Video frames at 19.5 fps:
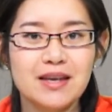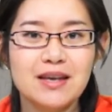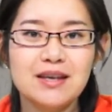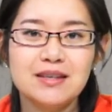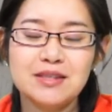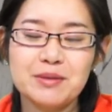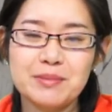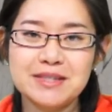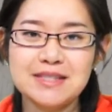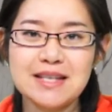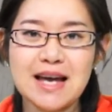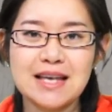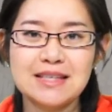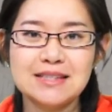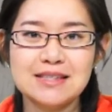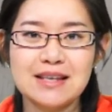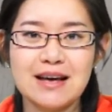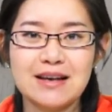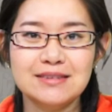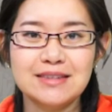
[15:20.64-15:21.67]
那么下一
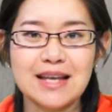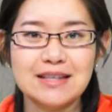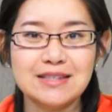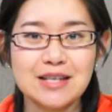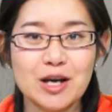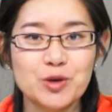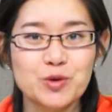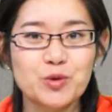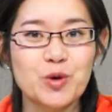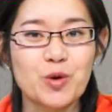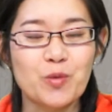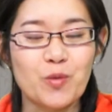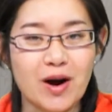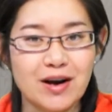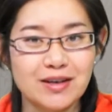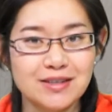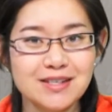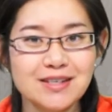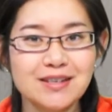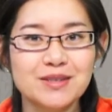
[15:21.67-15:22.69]
次啊，大家如果
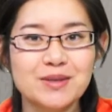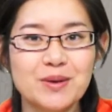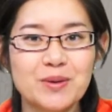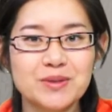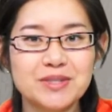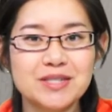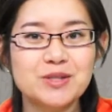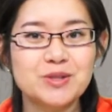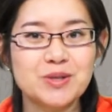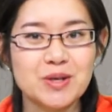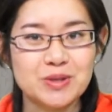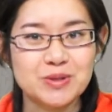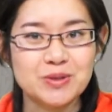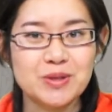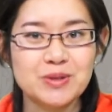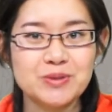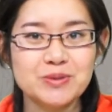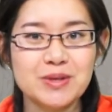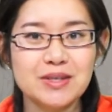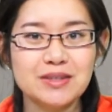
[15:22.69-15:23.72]
玩这个游戏转
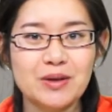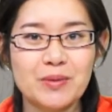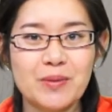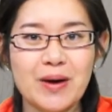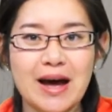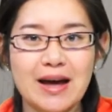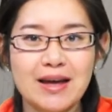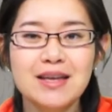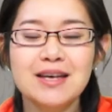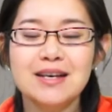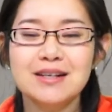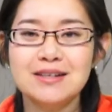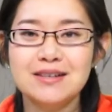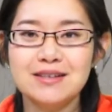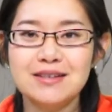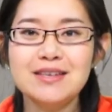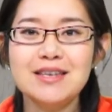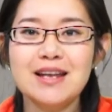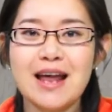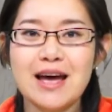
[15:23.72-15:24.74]
圈圈的话，可
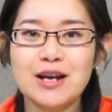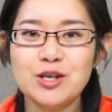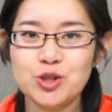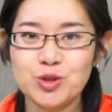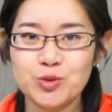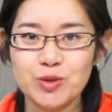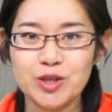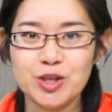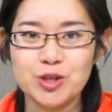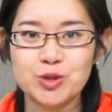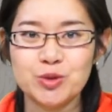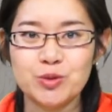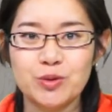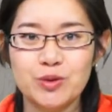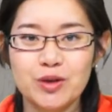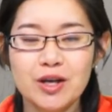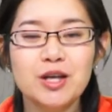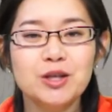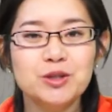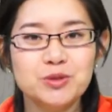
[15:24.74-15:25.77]
以来数一数，
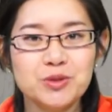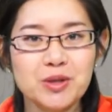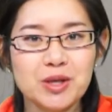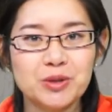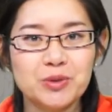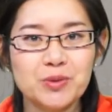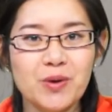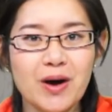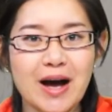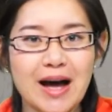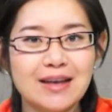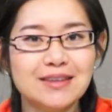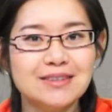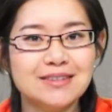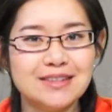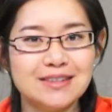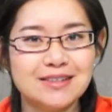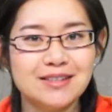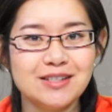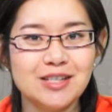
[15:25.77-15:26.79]
最多啊
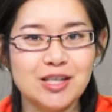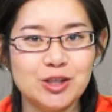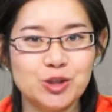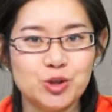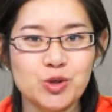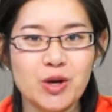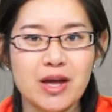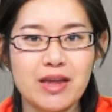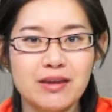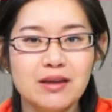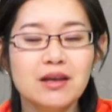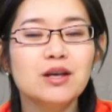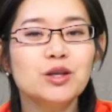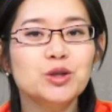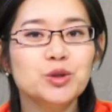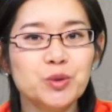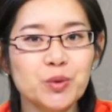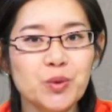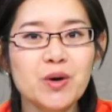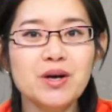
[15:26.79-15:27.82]
你可以转
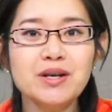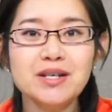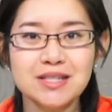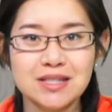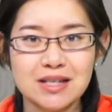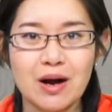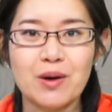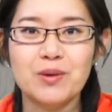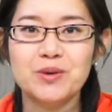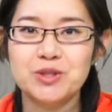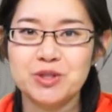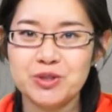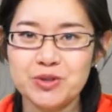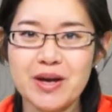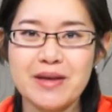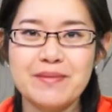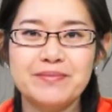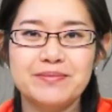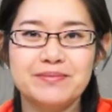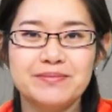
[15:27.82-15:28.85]
多少转。
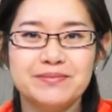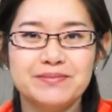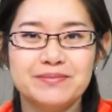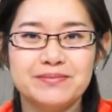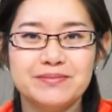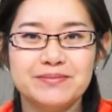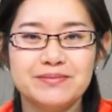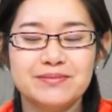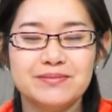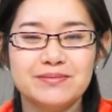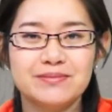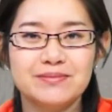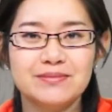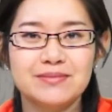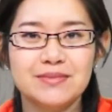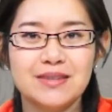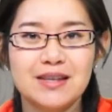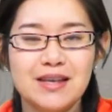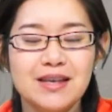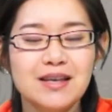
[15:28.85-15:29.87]

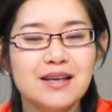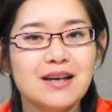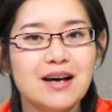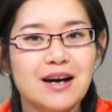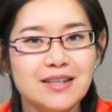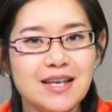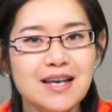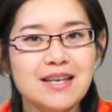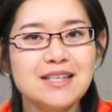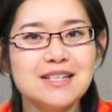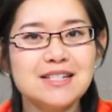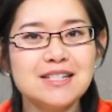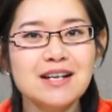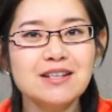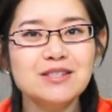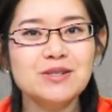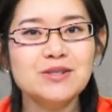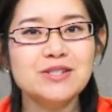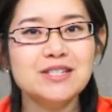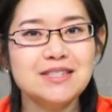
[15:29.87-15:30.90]
好了，以上
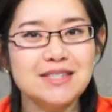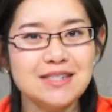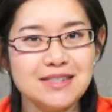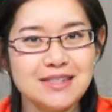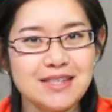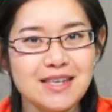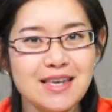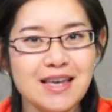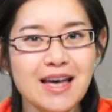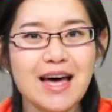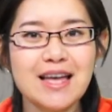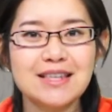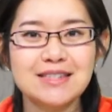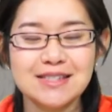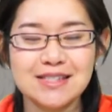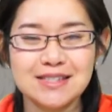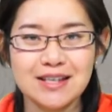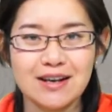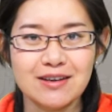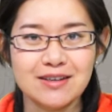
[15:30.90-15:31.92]
就是今天汉
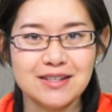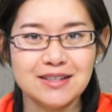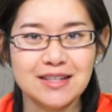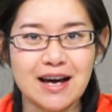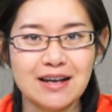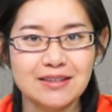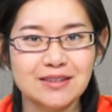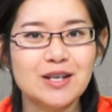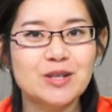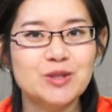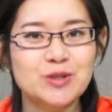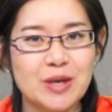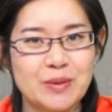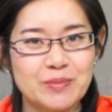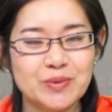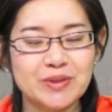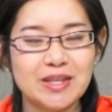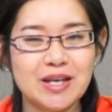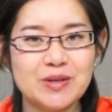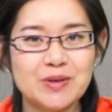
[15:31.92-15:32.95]
字小课堂的全
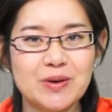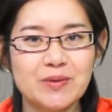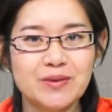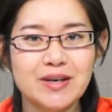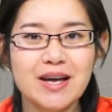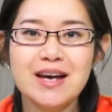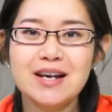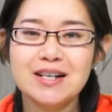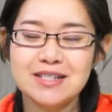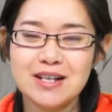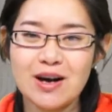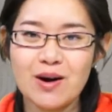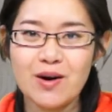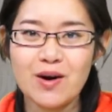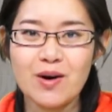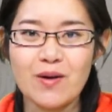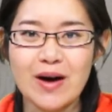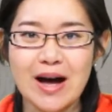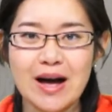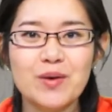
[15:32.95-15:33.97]
部内容。稍
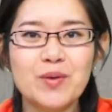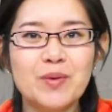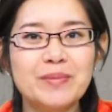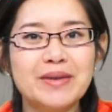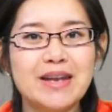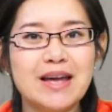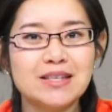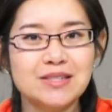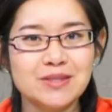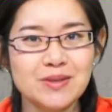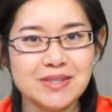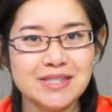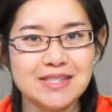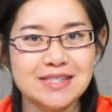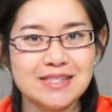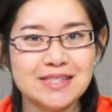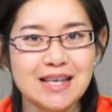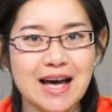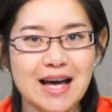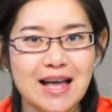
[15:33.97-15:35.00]
后啊，我们来休息一
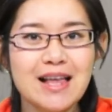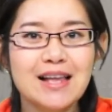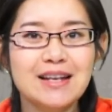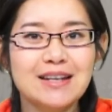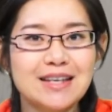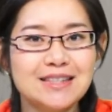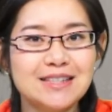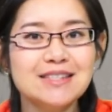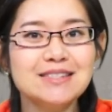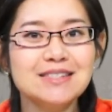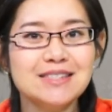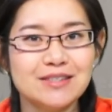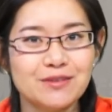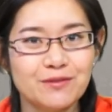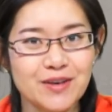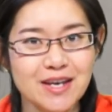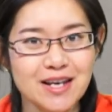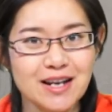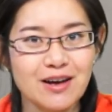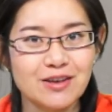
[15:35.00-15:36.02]
下，来听子
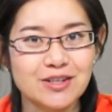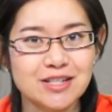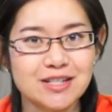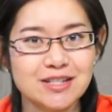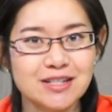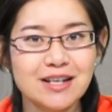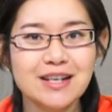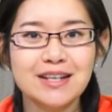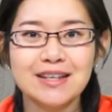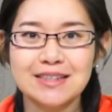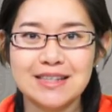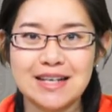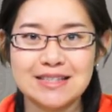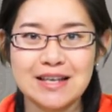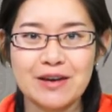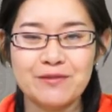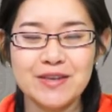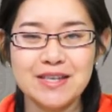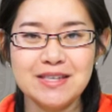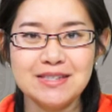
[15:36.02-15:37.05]
飞老师给大
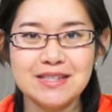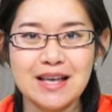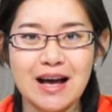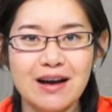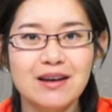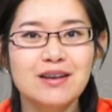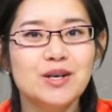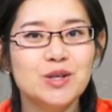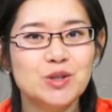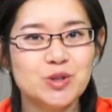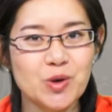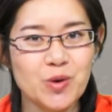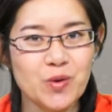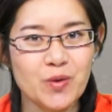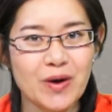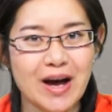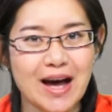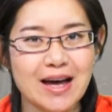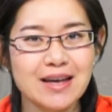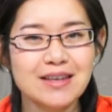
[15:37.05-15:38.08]
家分享中
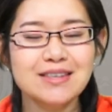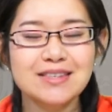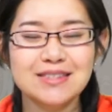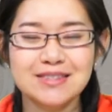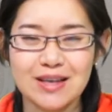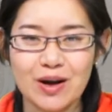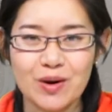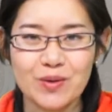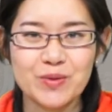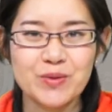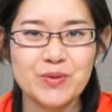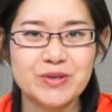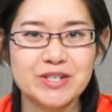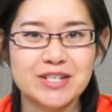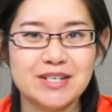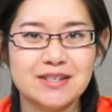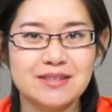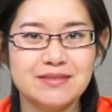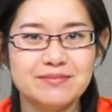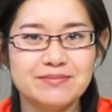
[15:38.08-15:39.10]
华小故事。